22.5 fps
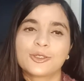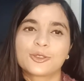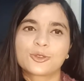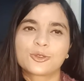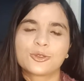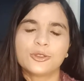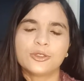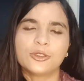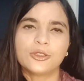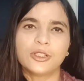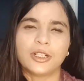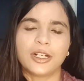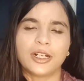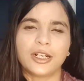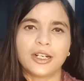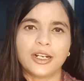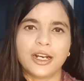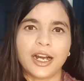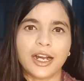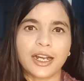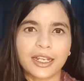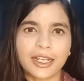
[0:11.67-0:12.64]
सो
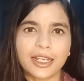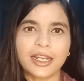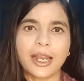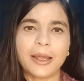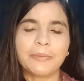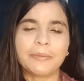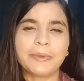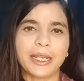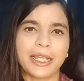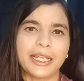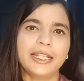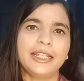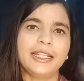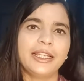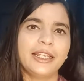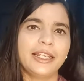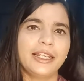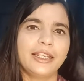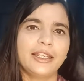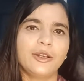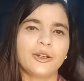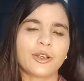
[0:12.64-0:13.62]
so, अगर आप नए
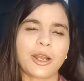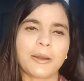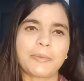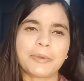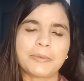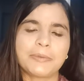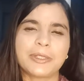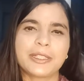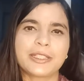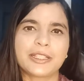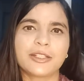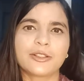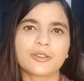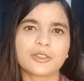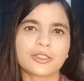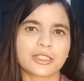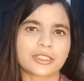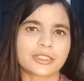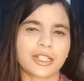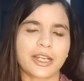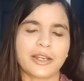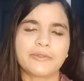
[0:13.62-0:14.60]
हैं और आपने मेरे चैनल को
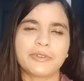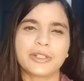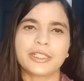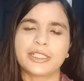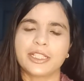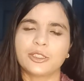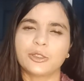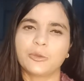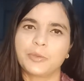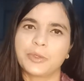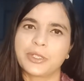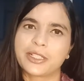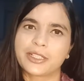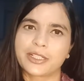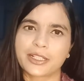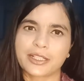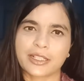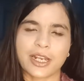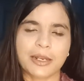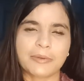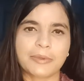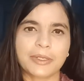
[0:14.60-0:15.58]
सब्सक्राइब नहीं किया तो प्लीज़
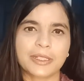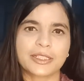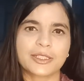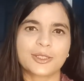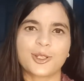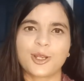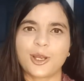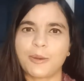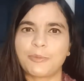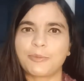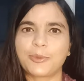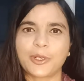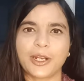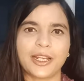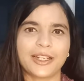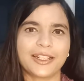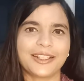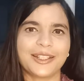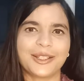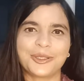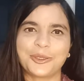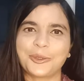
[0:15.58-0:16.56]
सब्सक्राइब कर दीजिए आप
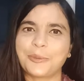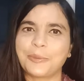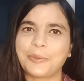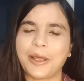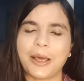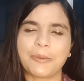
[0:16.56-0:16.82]
पुराने हैं तो